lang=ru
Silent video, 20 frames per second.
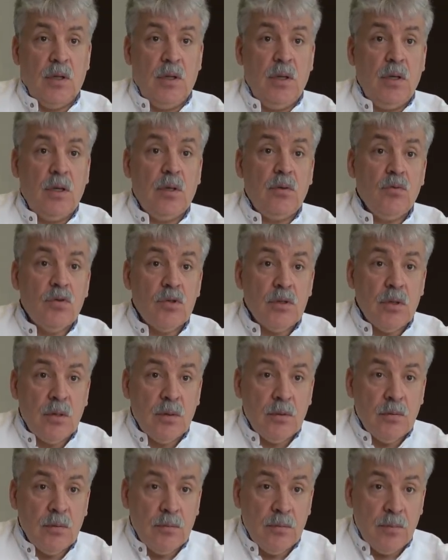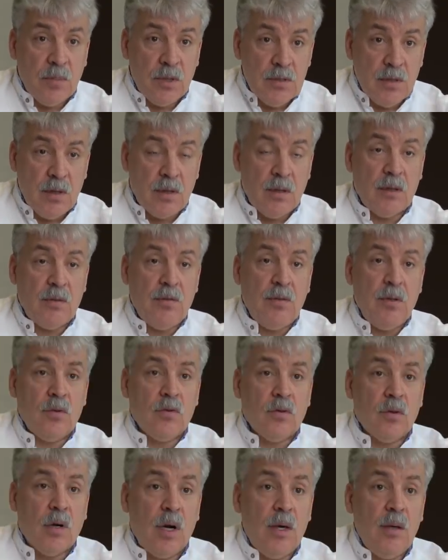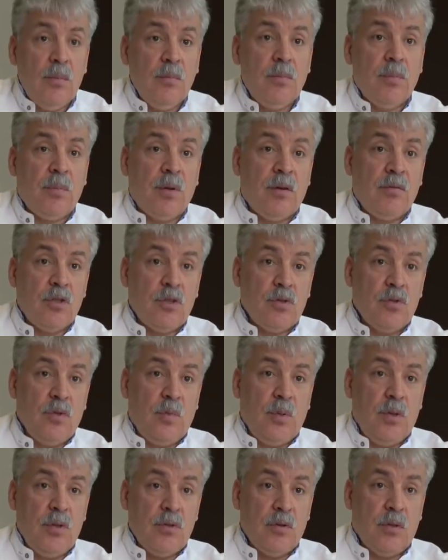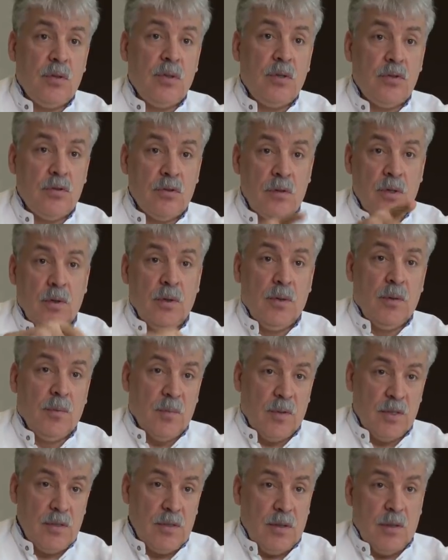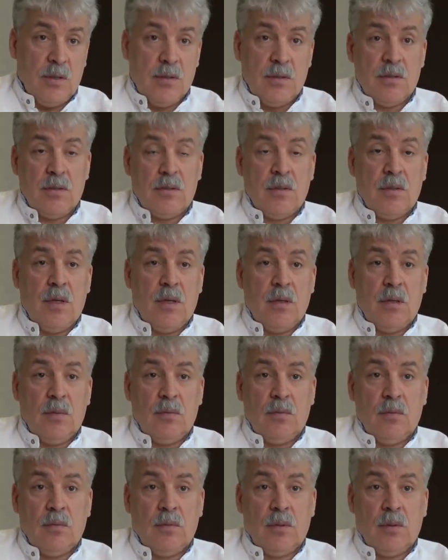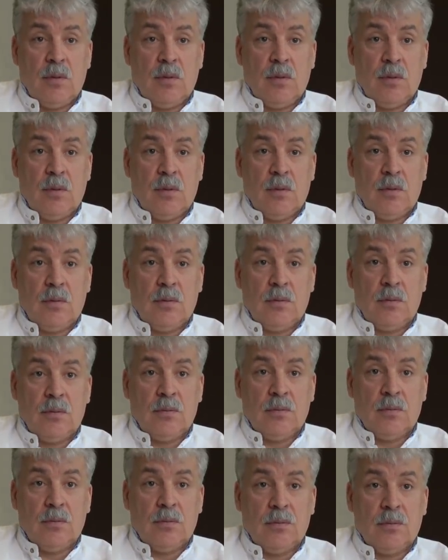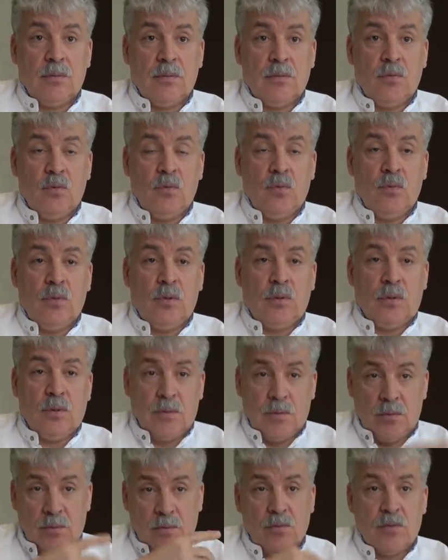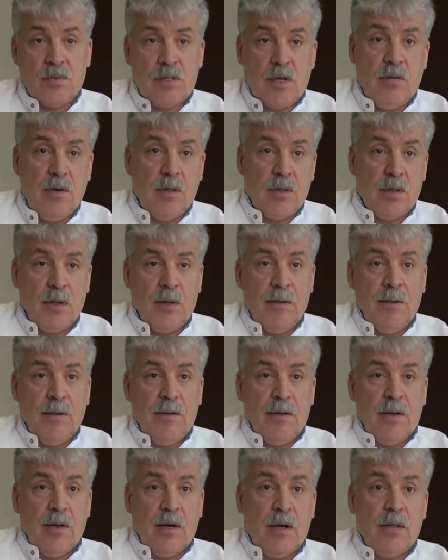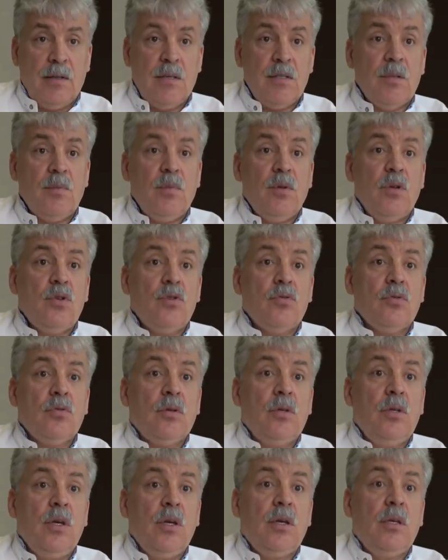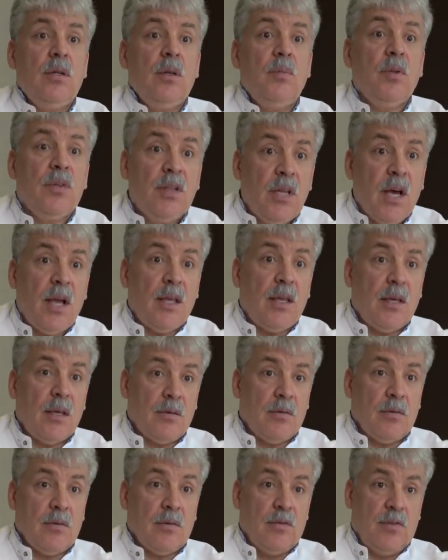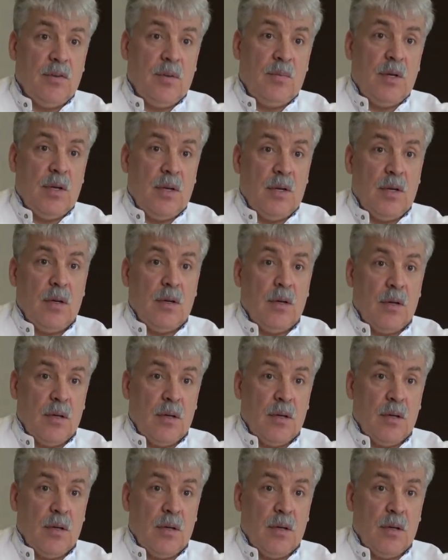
И их нужно призвать к ответу, а им повышенную пенсию, они еще последнее заседание э, это, ну, совета, они себе еще деньги на питание выбили.